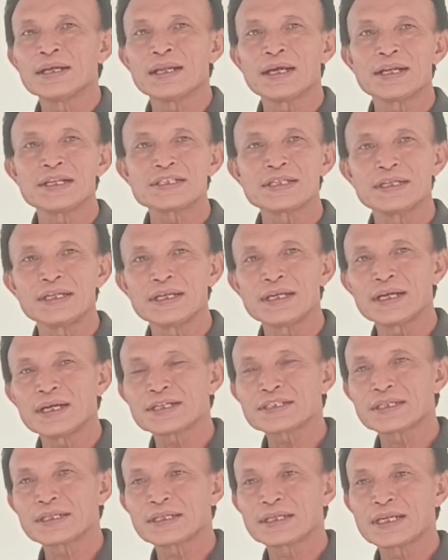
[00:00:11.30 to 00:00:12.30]
Nah di sini
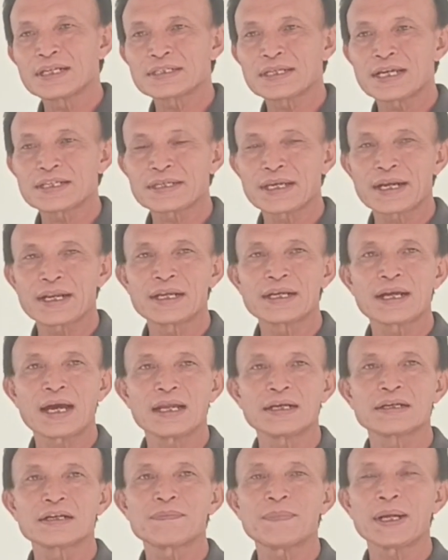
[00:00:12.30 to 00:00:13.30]
uh, sedikit saya
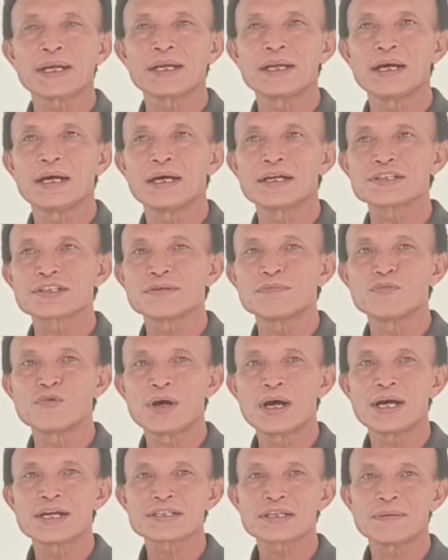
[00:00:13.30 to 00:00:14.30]
sharingkan kepada
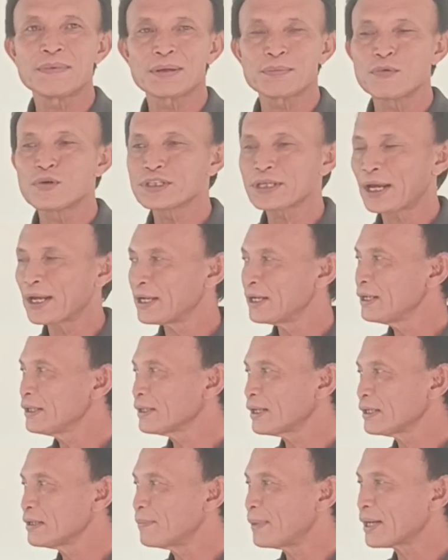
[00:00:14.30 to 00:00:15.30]
semua sahabat bonsai,
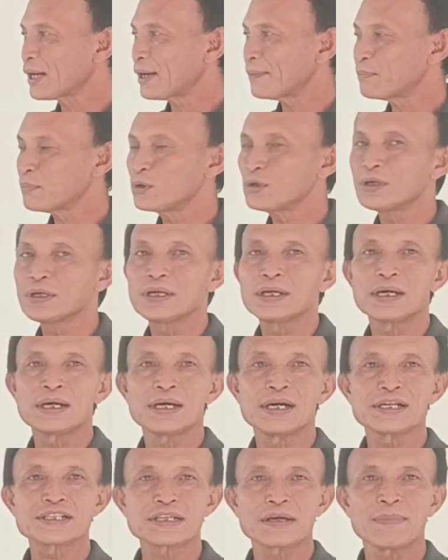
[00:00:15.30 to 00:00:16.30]
nah dimanapun
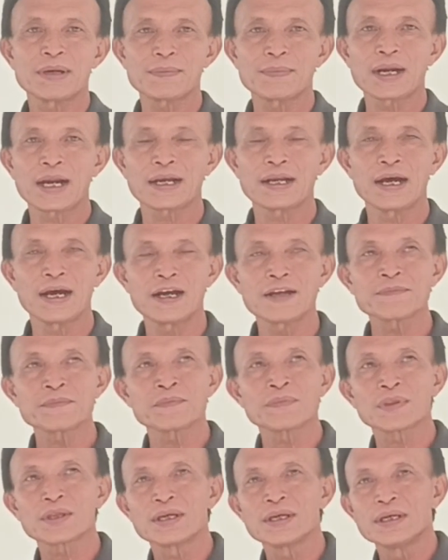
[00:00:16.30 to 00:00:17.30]
uh, sahabat berada.
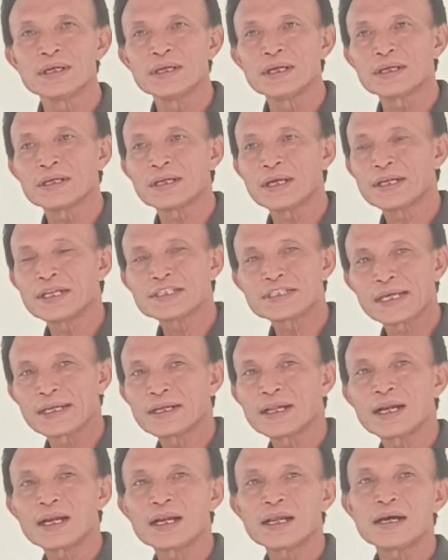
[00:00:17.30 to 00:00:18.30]
Nah di
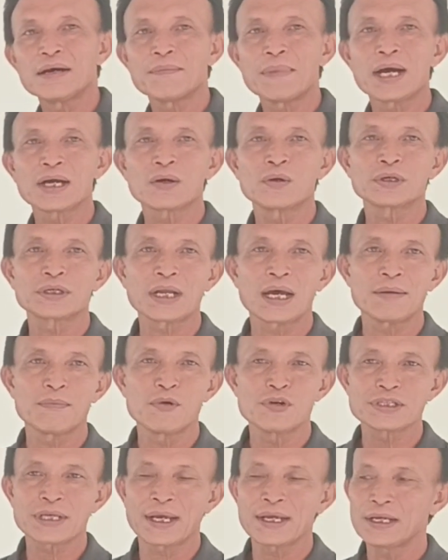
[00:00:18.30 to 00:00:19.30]
channel Mahkota
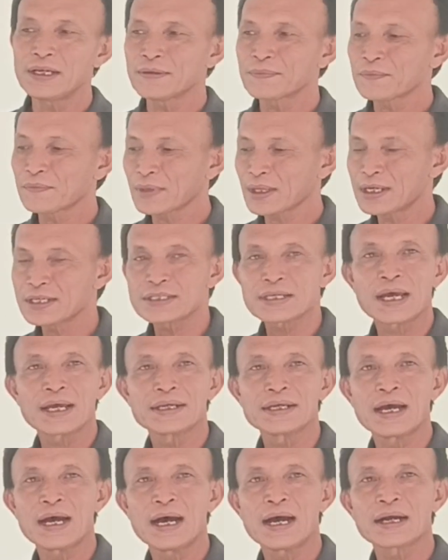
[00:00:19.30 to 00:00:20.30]
Bonsai uh, eh,
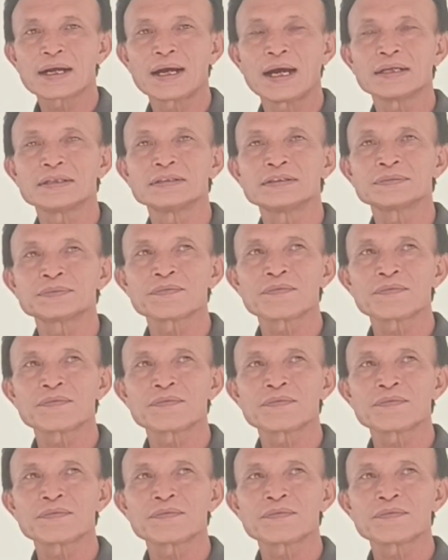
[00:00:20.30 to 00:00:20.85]
saya akan